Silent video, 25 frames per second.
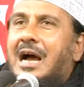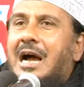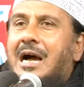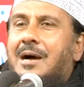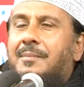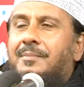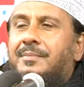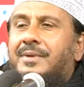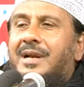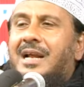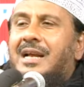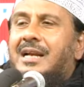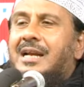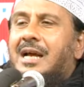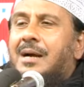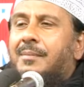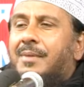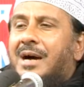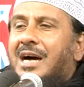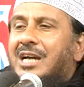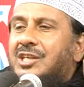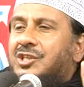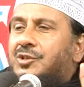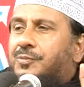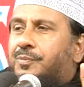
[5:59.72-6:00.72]
আমরা
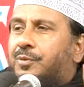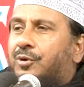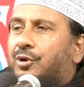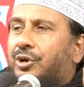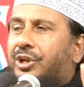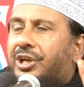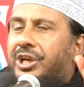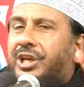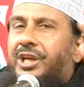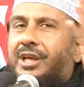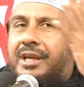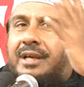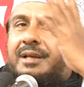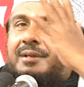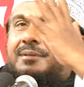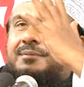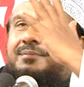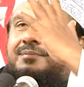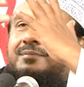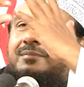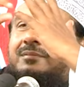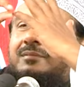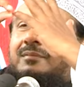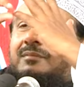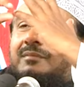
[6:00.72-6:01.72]
নামাজ পড়ি
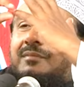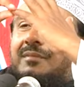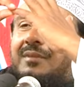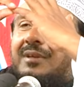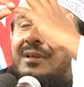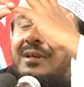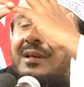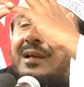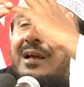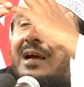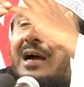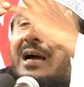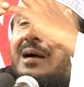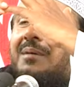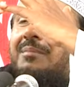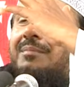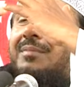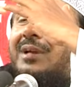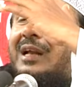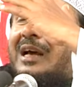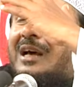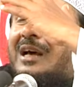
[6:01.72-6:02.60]
আমরা